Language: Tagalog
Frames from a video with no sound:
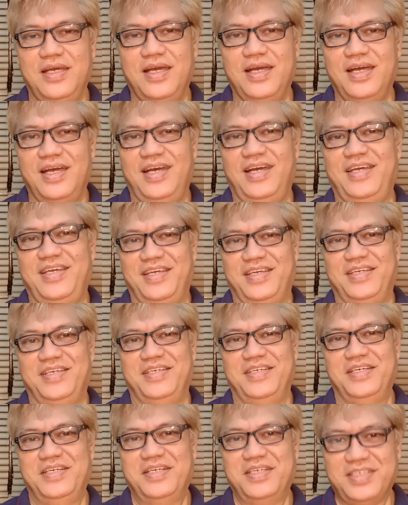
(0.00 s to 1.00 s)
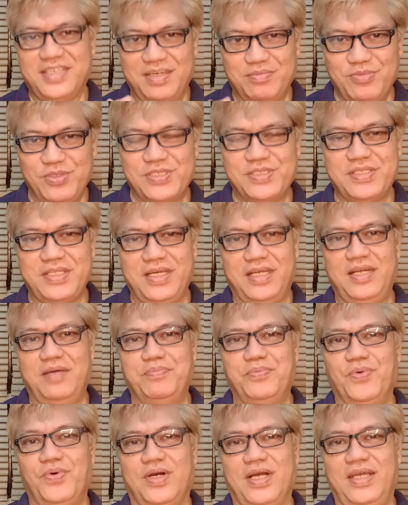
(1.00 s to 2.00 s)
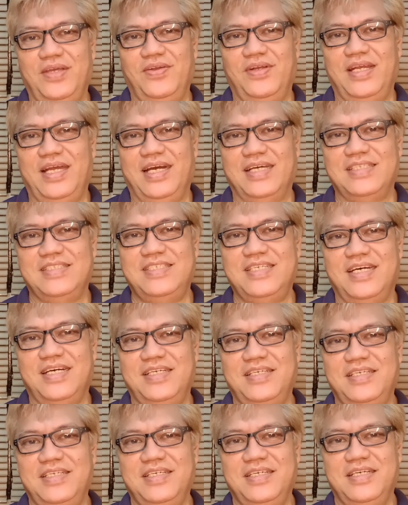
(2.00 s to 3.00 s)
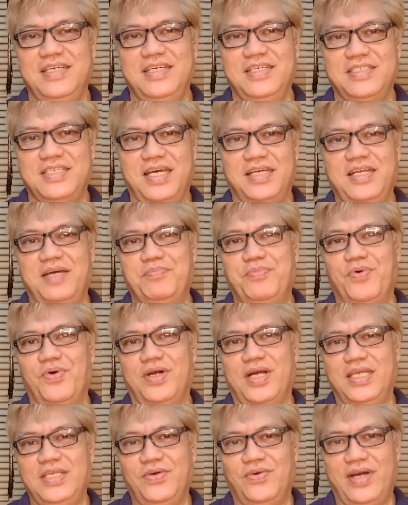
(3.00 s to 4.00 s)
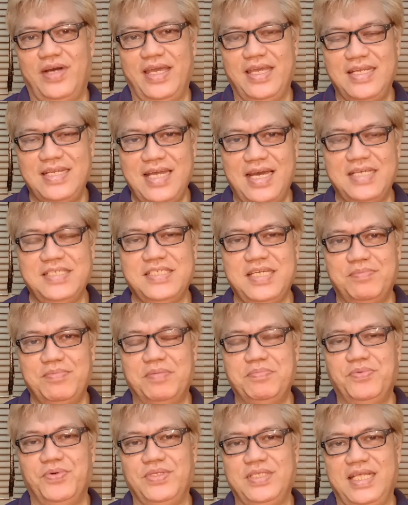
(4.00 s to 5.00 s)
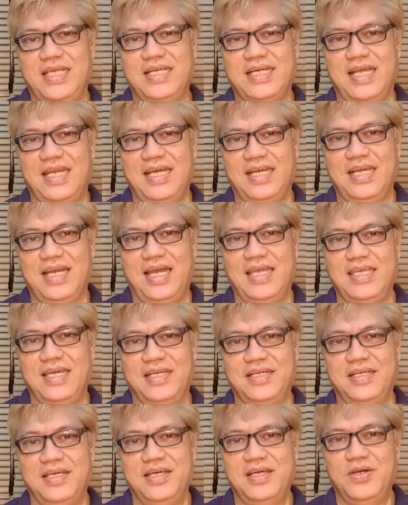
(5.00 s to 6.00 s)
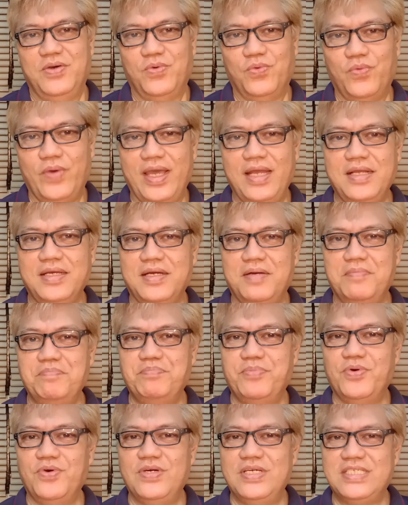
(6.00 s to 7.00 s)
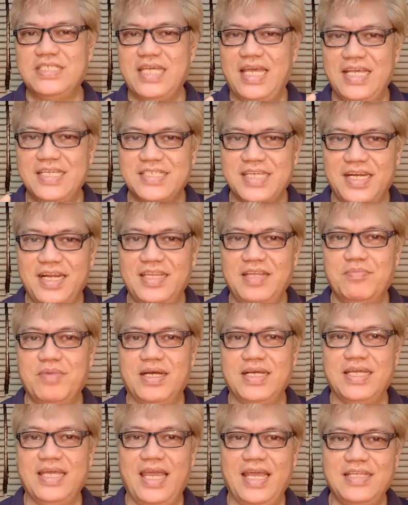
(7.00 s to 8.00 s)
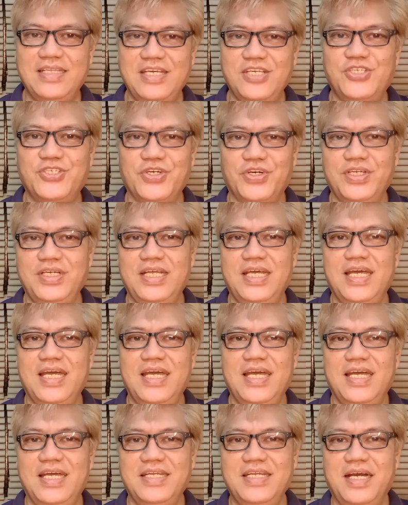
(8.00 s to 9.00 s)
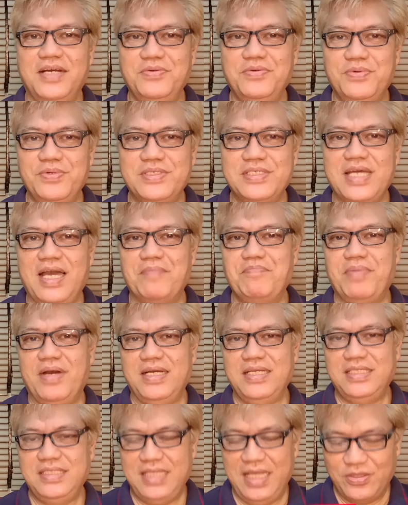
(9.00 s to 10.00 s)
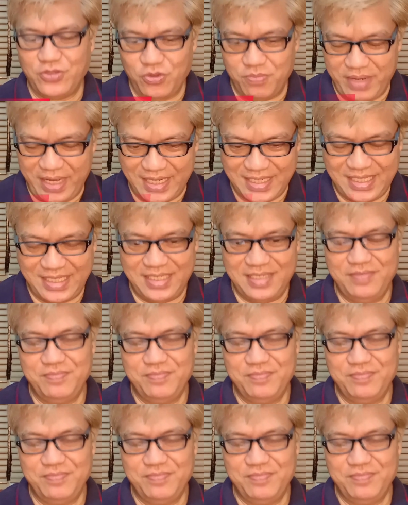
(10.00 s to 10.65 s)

Hi! Kamusta na po kayong lahat dyan? Sana po kayo ay nasa mabuting kalagayan. Welcome po sa isa na namang edisyon ng Usapang Tito Manny.